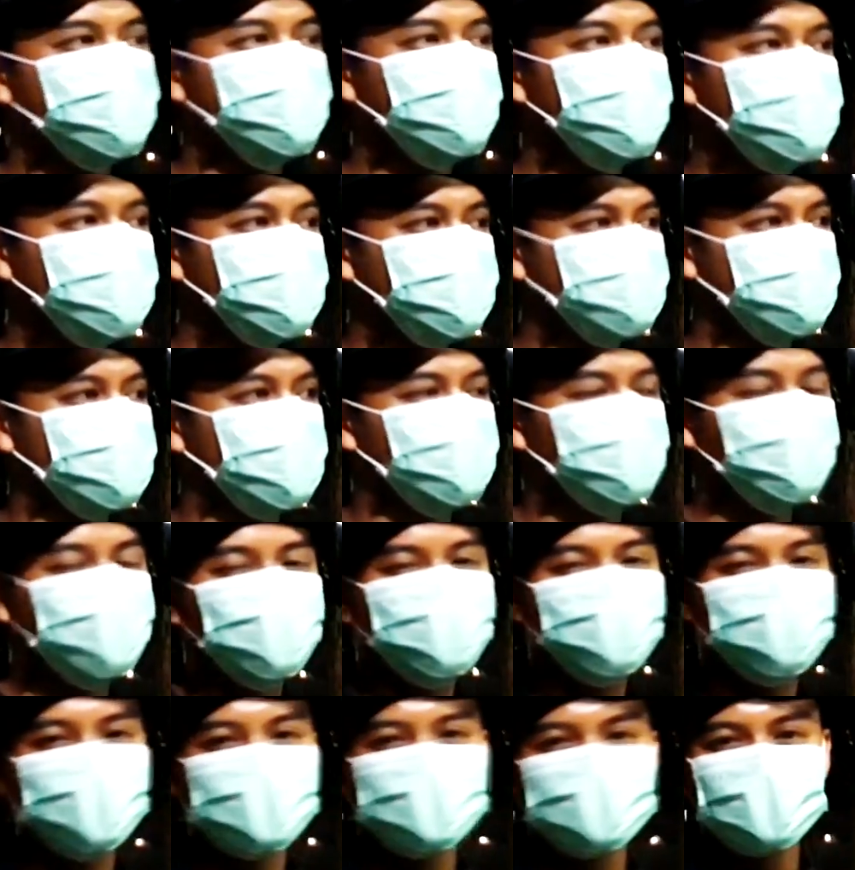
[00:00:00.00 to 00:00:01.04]
itu dalam bentuk
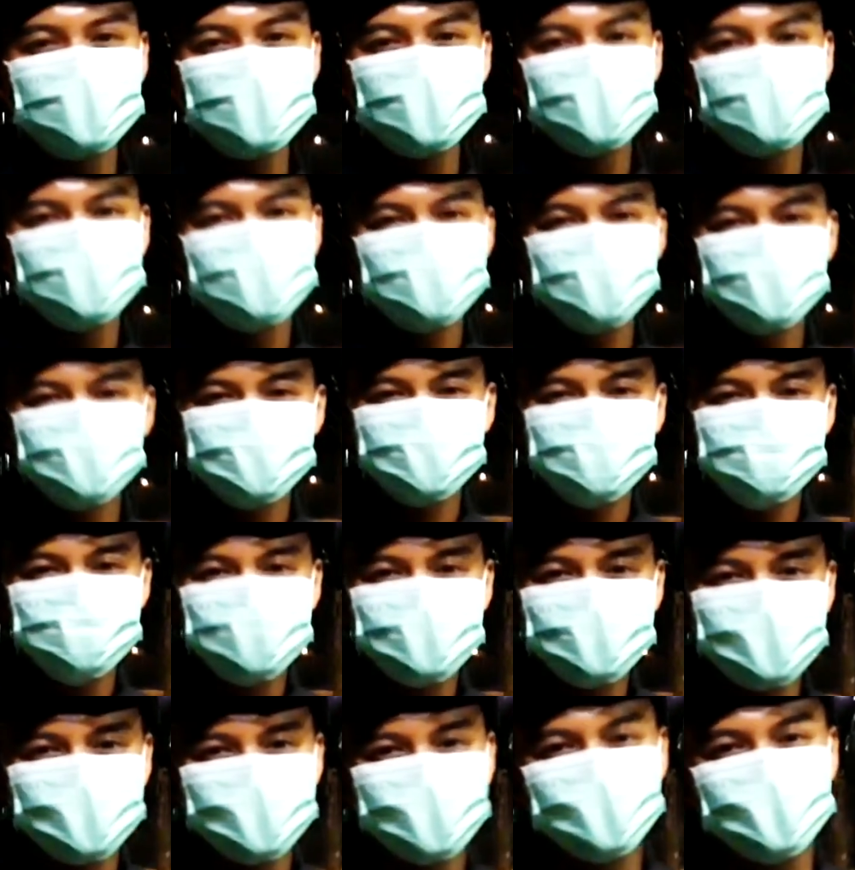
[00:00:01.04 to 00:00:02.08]
perintilan tau nggak
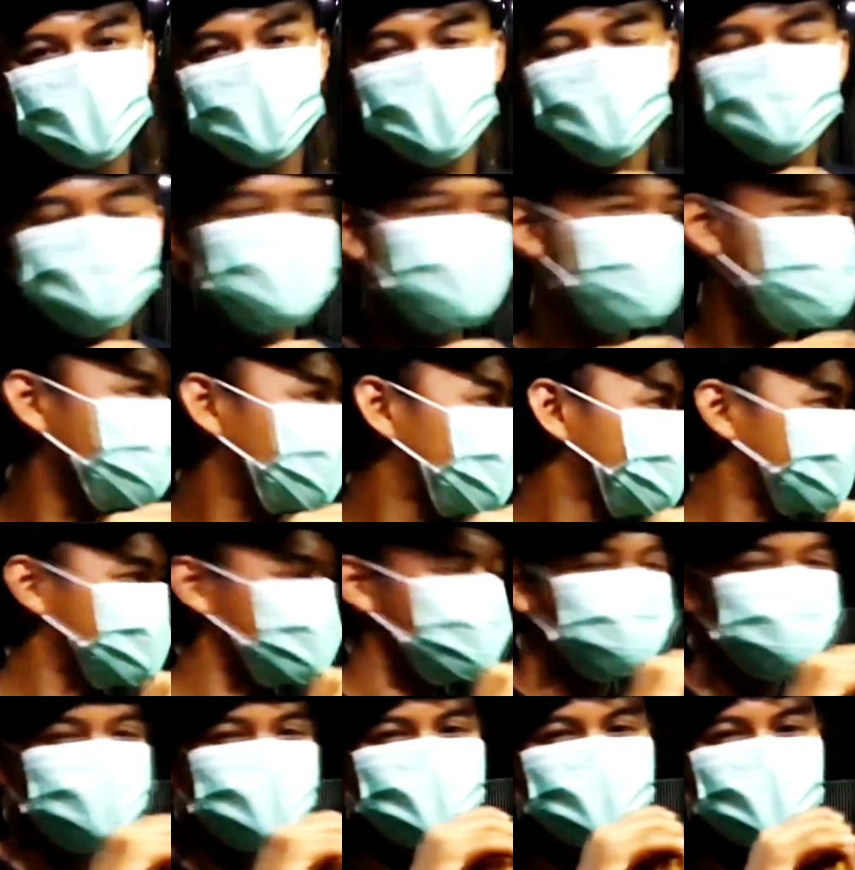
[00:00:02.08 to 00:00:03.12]
perintilan anjir bahasanya
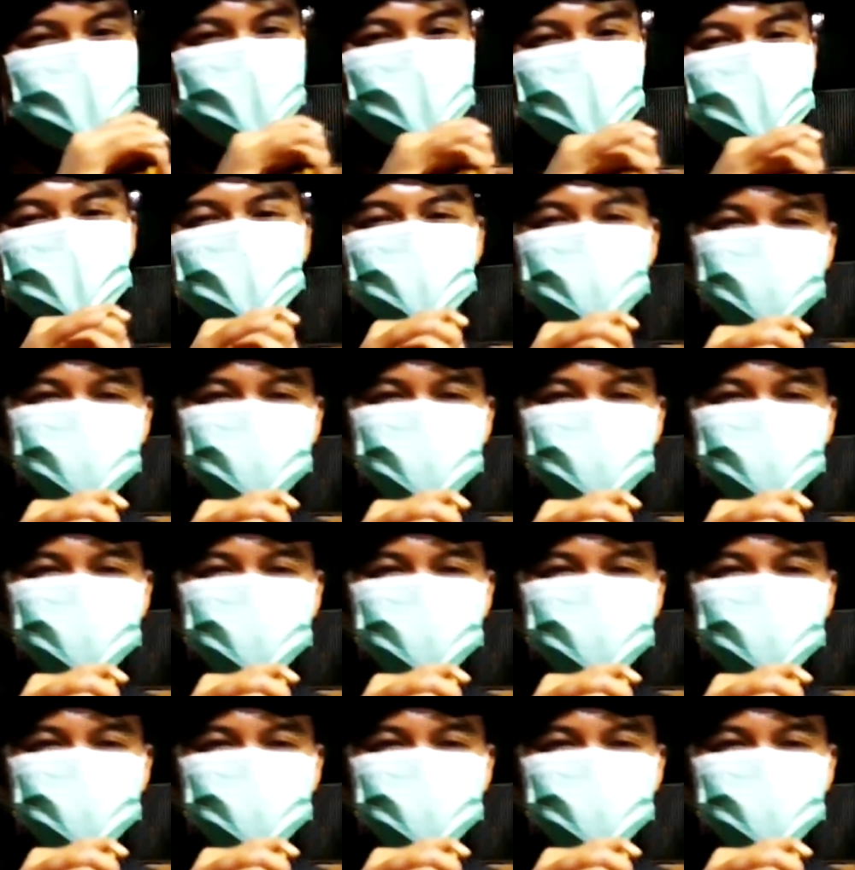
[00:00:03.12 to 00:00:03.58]
perintilan